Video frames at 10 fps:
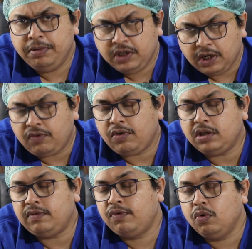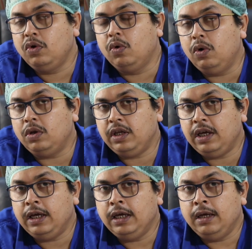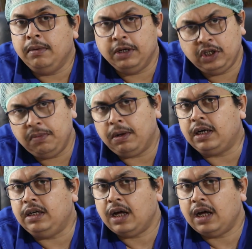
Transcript: সিট্রাস ফ্রুটগুলোতে বেশিরভাগ